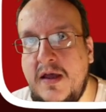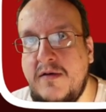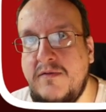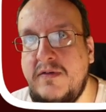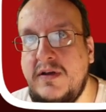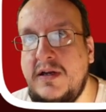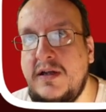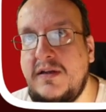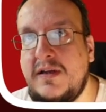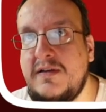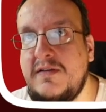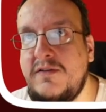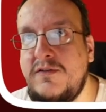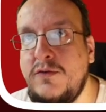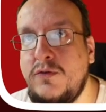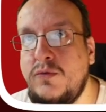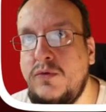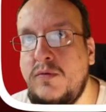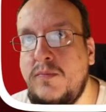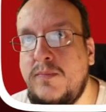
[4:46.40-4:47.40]
Wenn ihr das
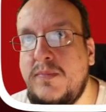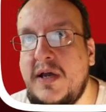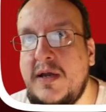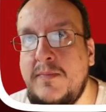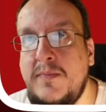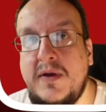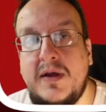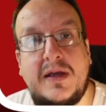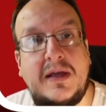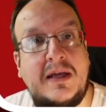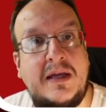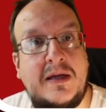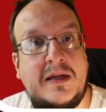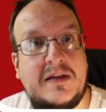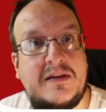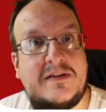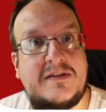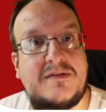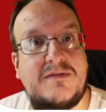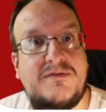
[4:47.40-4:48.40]
nun beim Ring
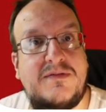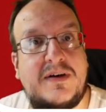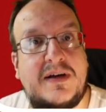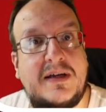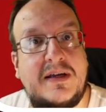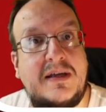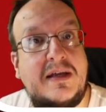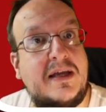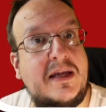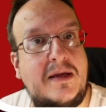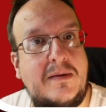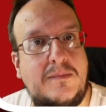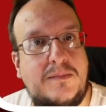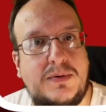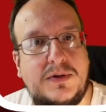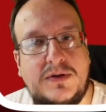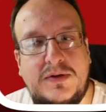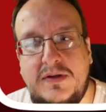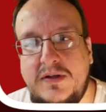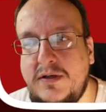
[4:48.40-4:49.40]
2
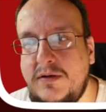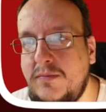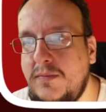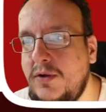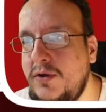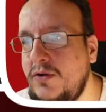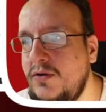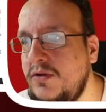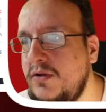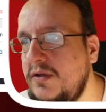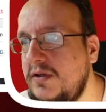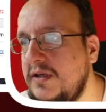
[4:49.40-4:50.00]
importieren möchtet,